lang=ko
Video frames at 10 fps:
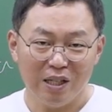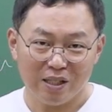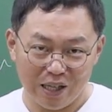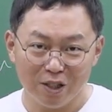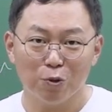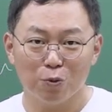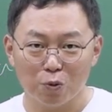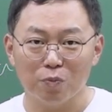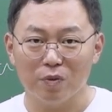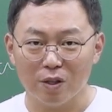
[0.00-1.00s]
강의료도
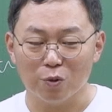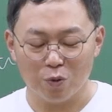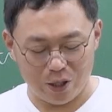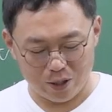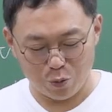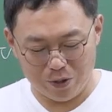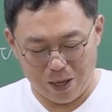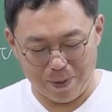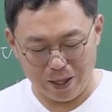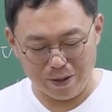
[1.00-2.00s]
좀 이렇게 또 제가 좀
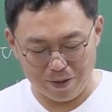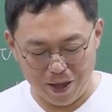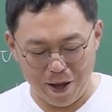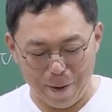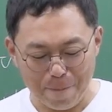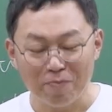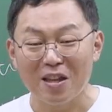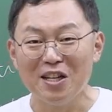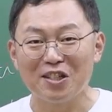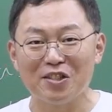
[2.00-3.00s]
잘 받았는데
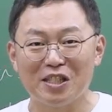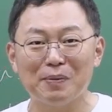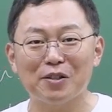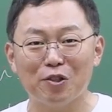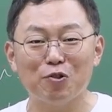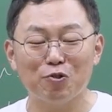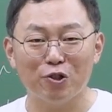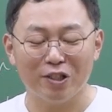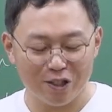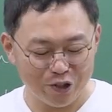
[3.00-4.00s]
그 지방세
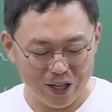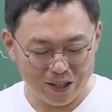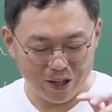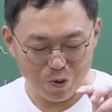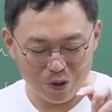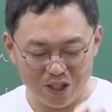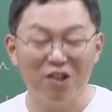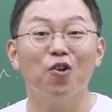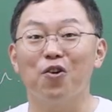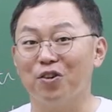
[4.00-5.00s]
연구원 가서 한 내용이
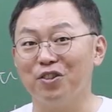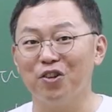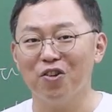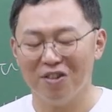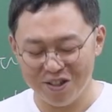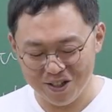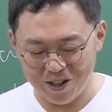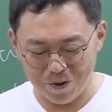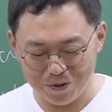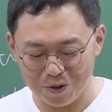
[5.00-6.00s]
이거였거든요. 근데 이게
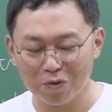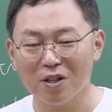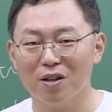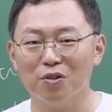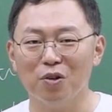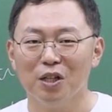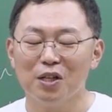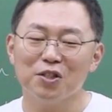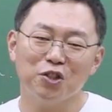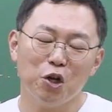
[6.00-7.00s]
나오더라고요. 제가 그래서
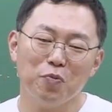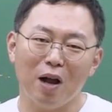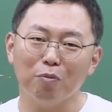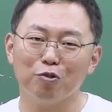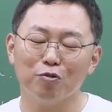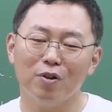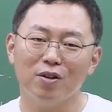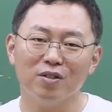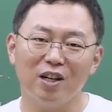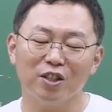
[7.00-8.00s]
시험을 앞두고
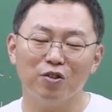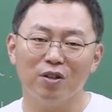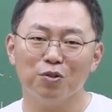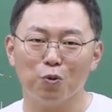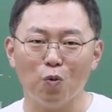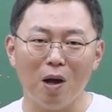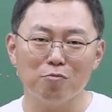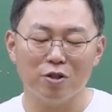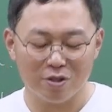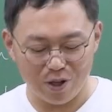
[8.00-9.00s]
하는 강연에서 꼭 한
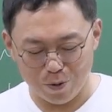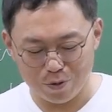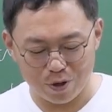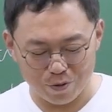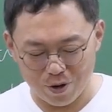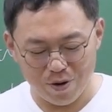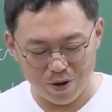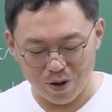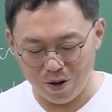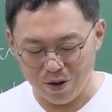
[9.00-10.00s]
문제씩 나오더라고요.
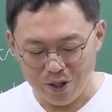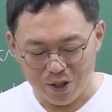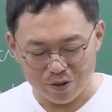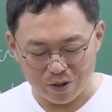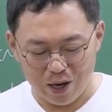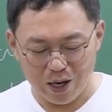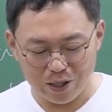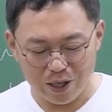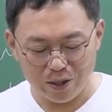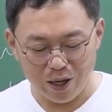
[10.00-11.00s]
예. 그래서
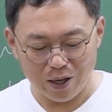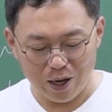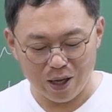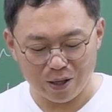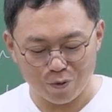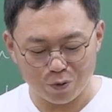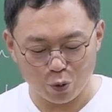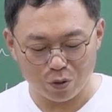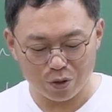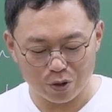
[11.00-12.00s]
가나 다라 이게 우리
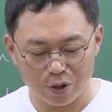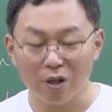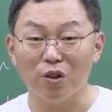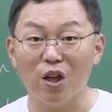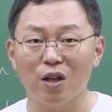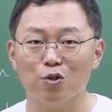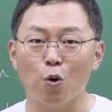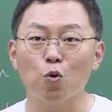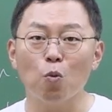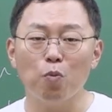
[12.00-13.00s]
조선시대인데
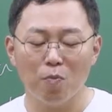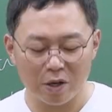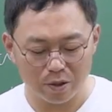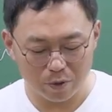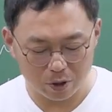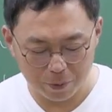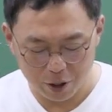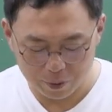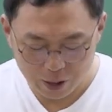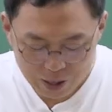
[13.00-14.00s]
전공법
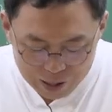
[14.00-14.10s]
말씀드리면